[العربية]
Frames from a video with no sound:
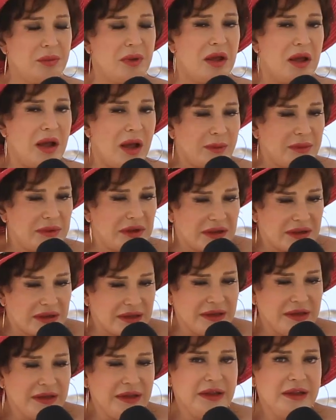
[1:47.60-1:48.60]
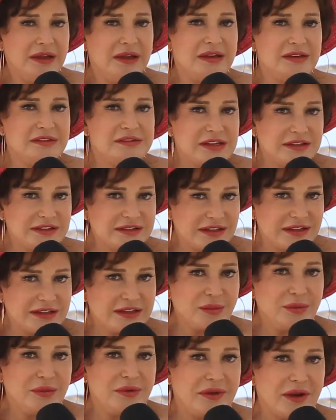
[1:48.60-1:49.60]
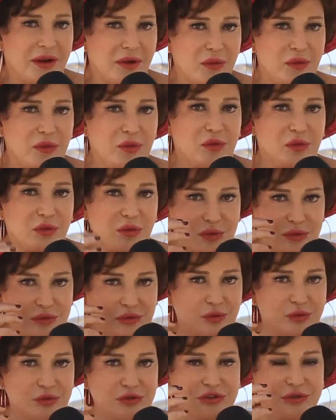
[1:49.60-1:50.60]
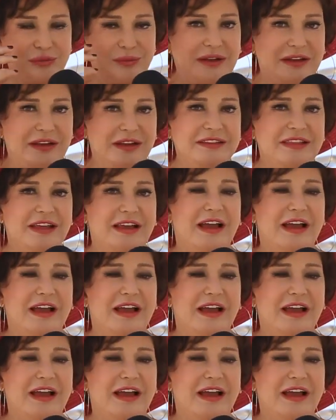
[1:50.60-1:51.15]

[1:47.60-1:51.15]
بقى عامله الست الكبيره ووشي مليان